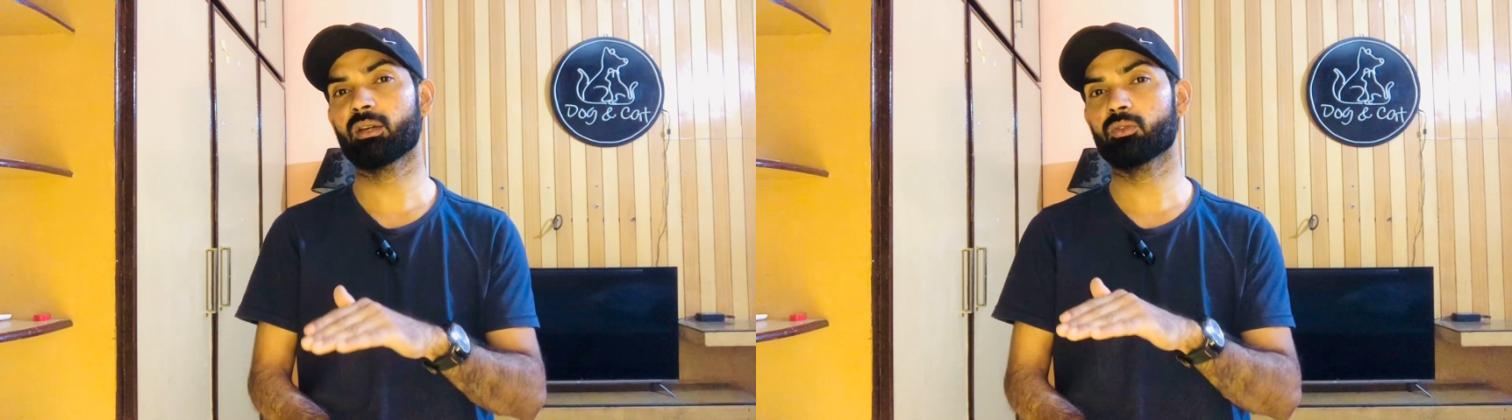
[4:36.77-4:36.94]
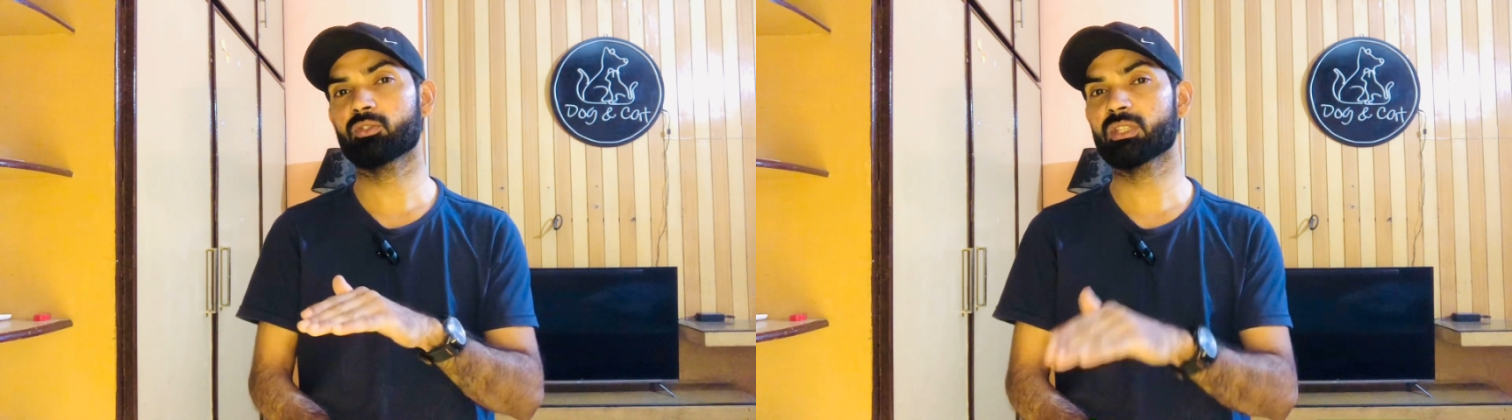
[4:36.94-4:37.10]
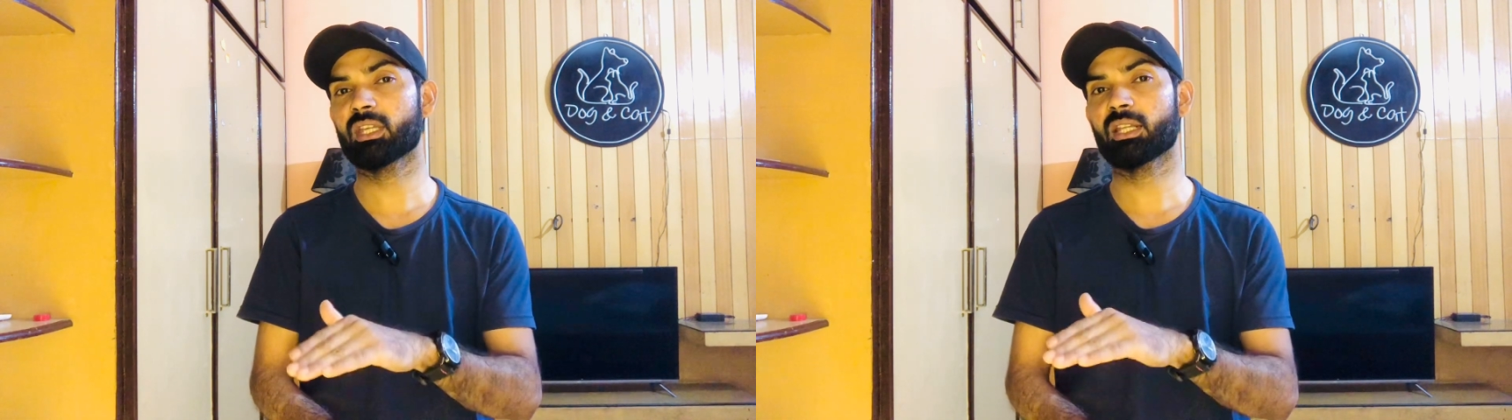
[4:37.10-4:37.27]

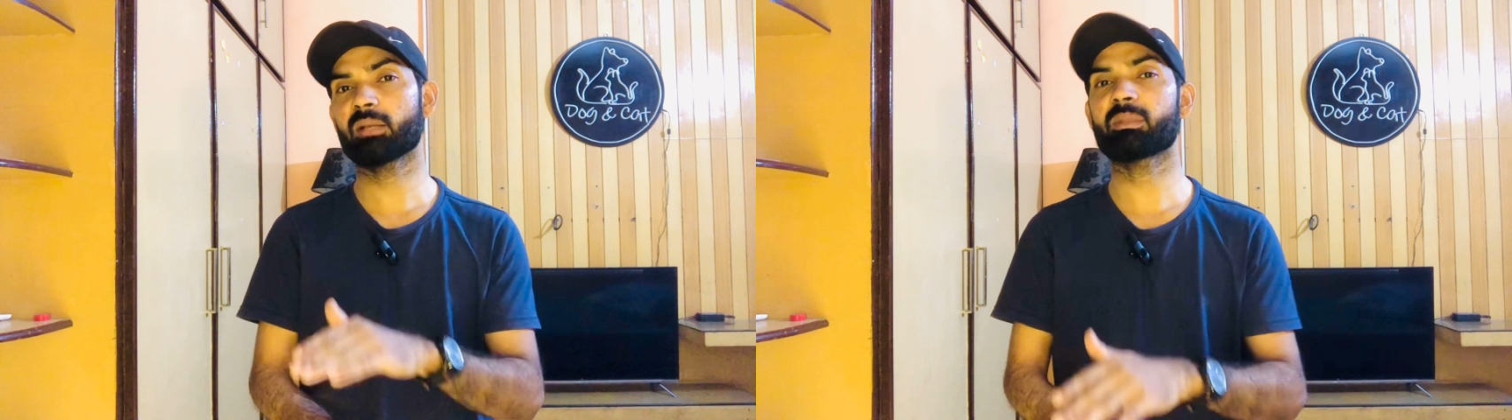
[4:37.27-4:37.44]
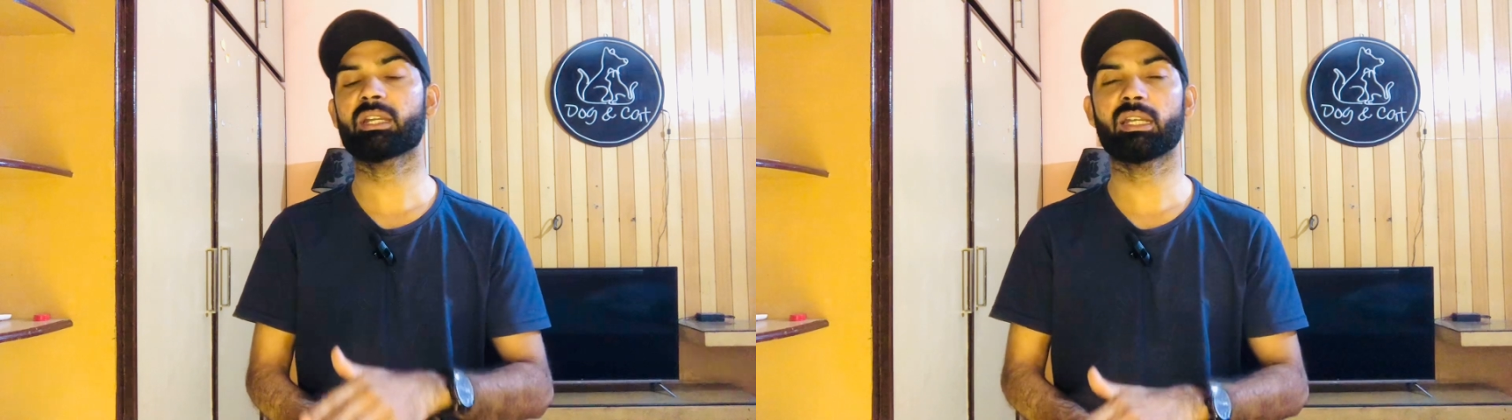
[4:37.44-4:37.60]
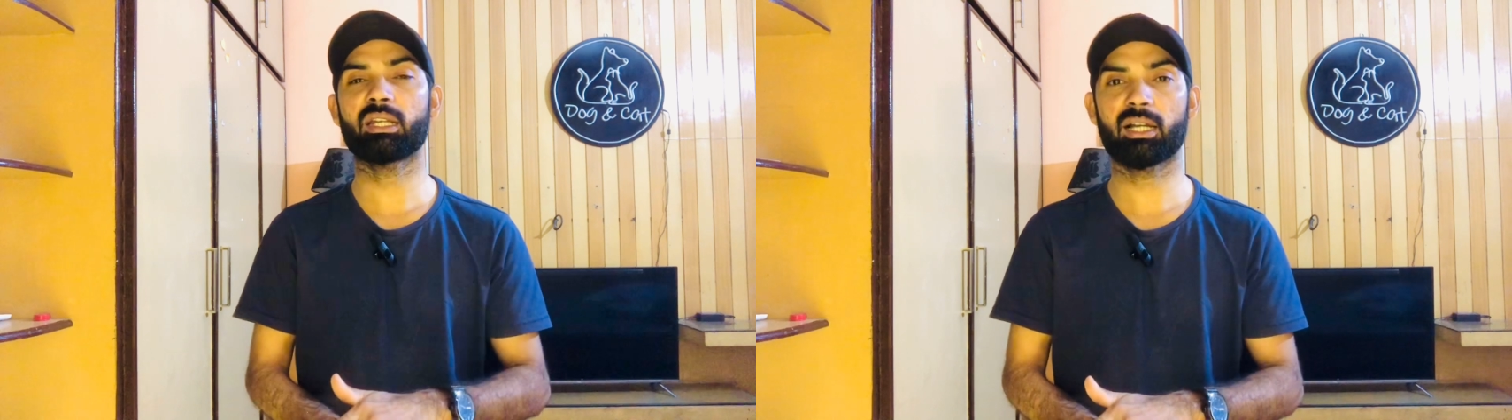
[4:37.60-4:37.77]
उसके अंदर
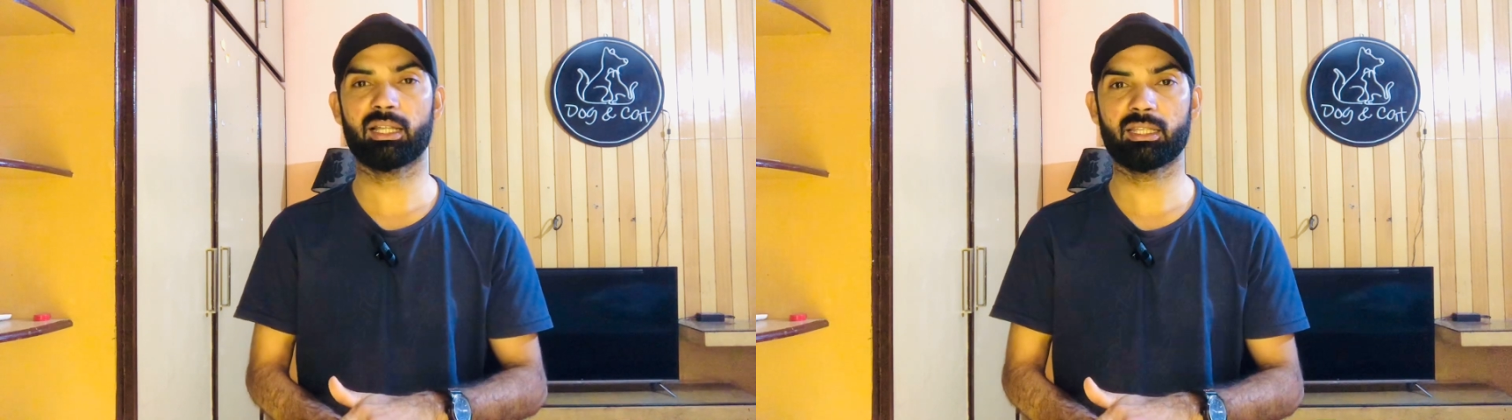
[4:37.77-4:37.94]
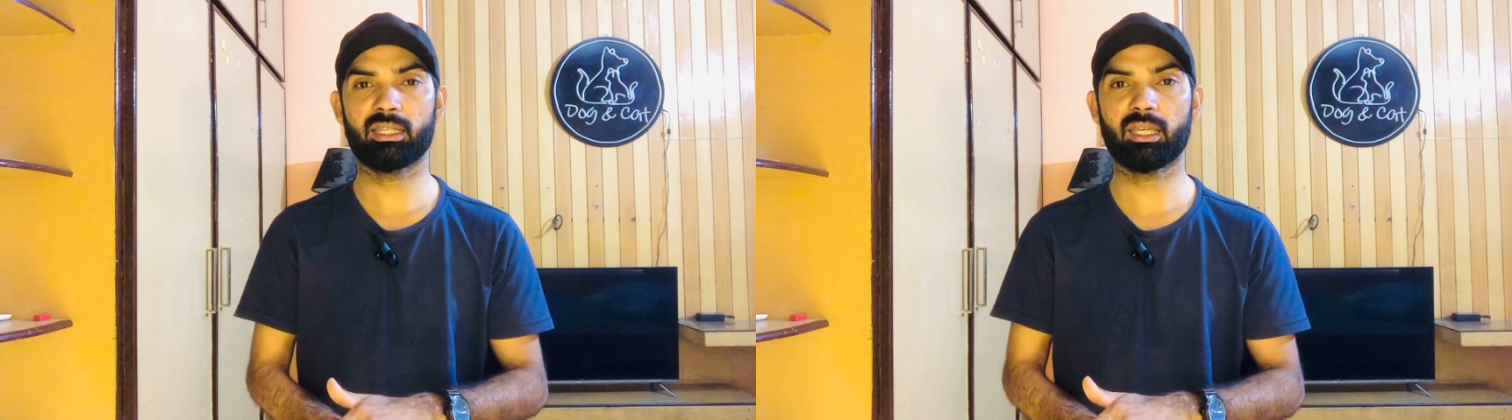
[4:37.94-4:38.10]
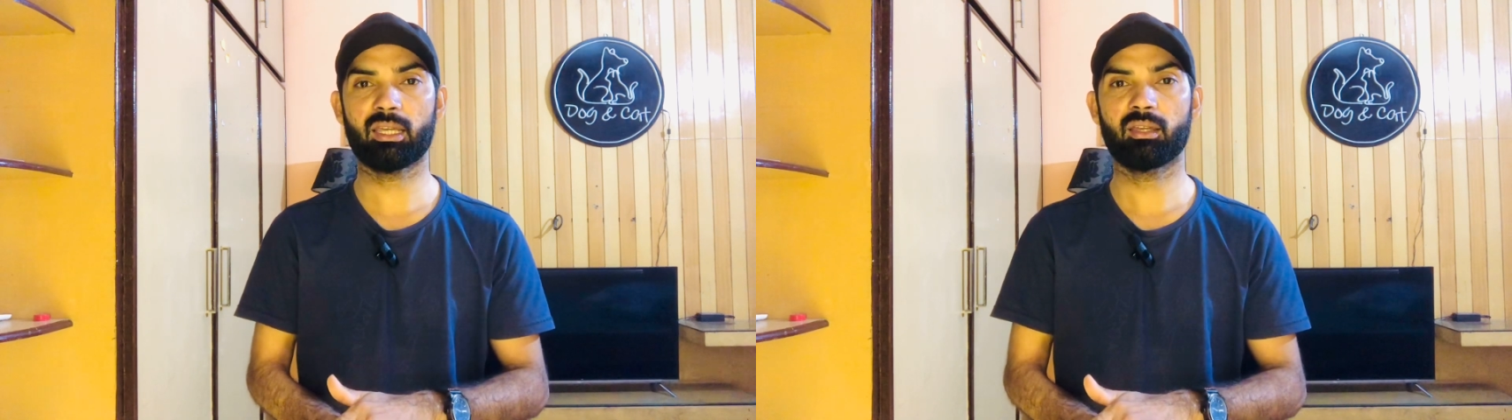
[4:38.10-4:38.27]
मिट्टी
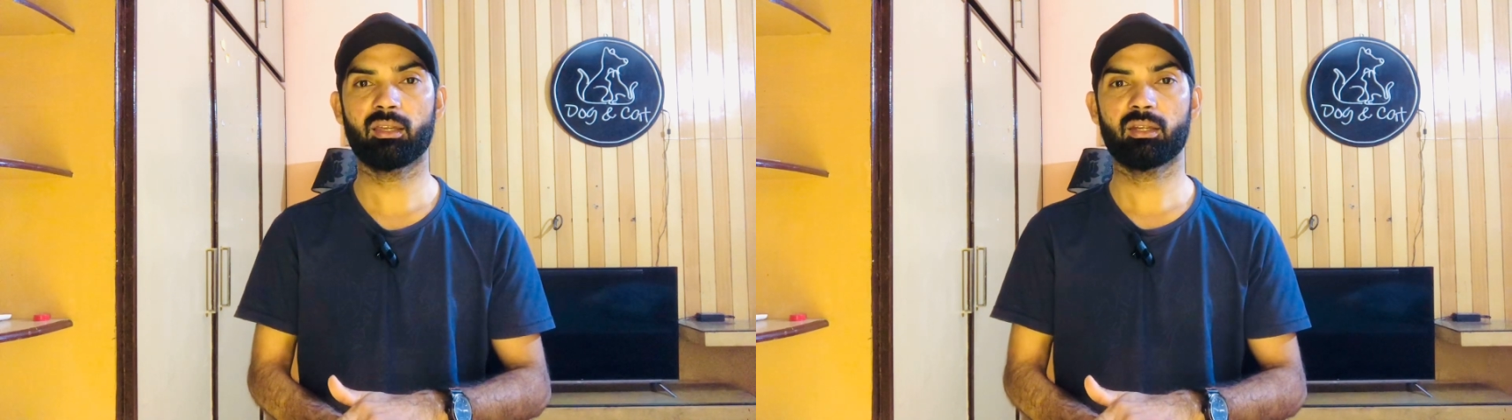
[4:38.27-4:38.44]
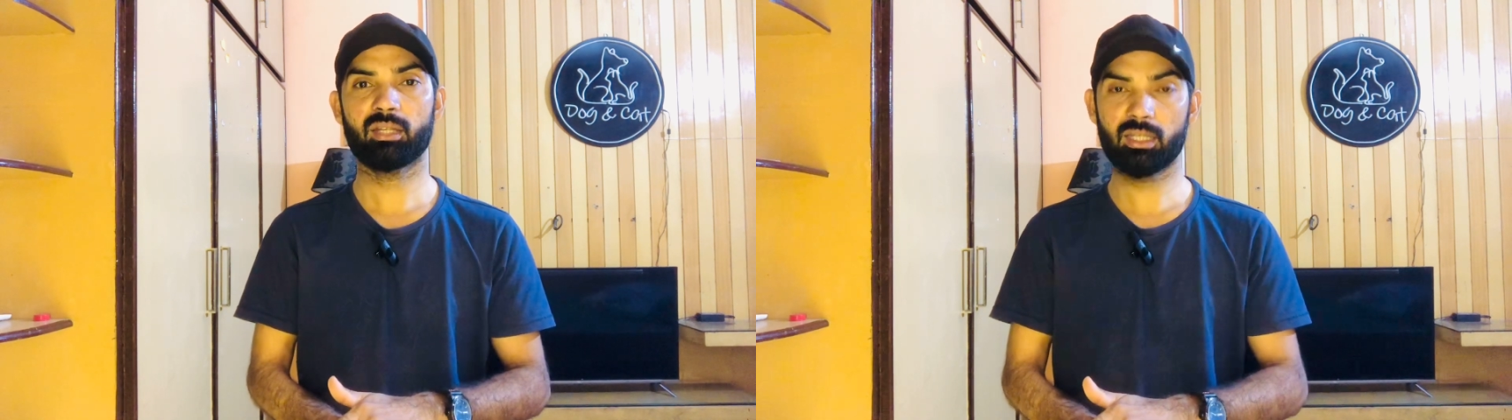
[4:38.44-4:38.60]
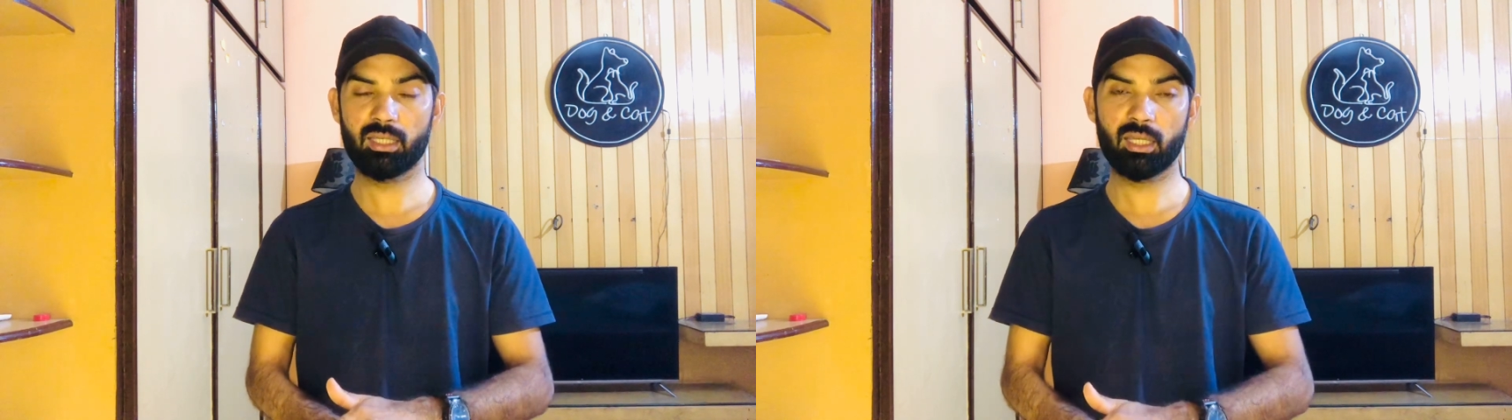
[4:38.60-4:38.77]
डालनी है
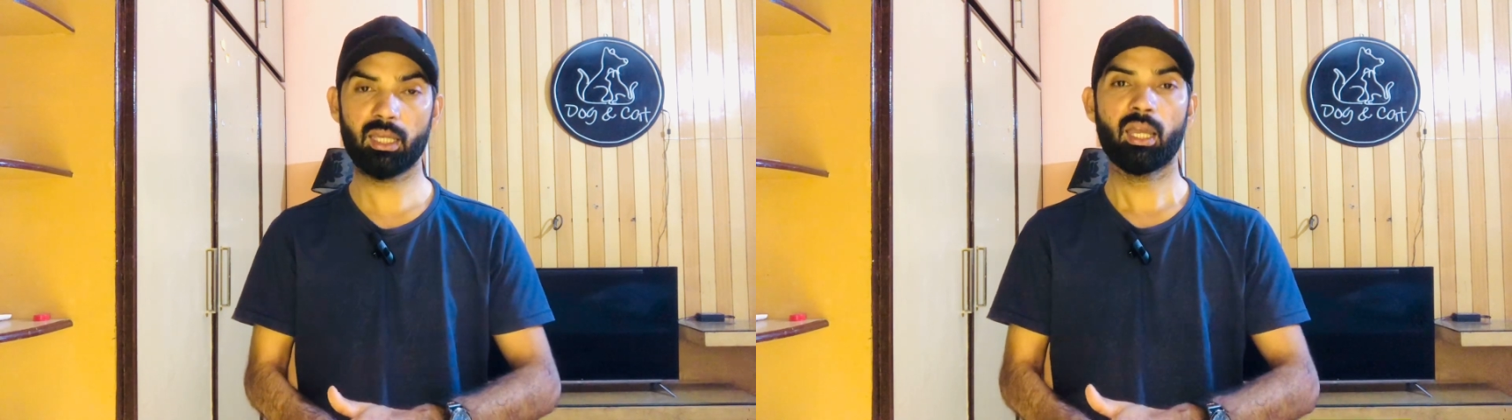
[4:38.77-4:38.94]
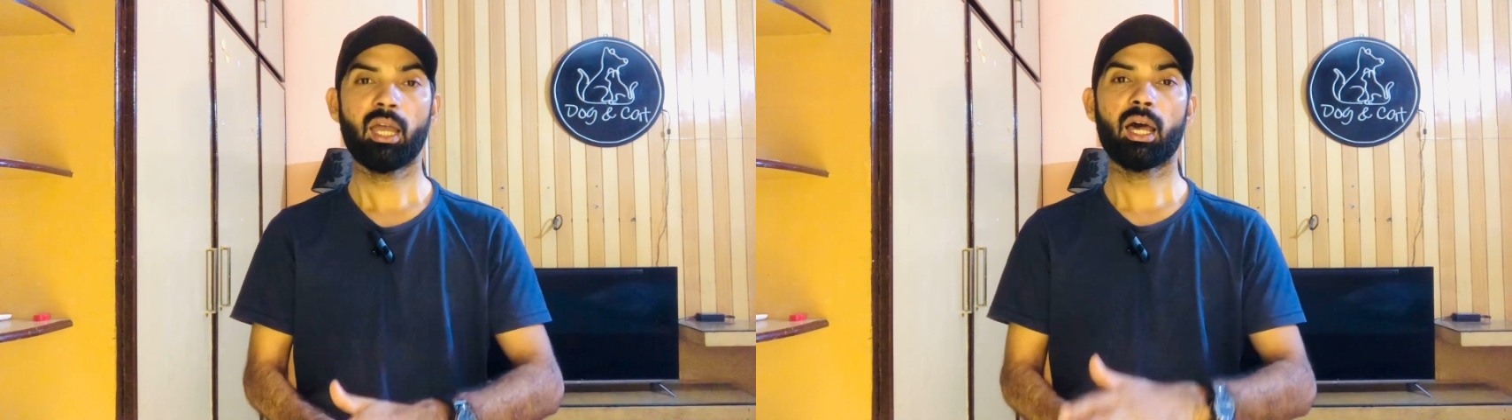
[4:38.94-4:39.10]
ठीक है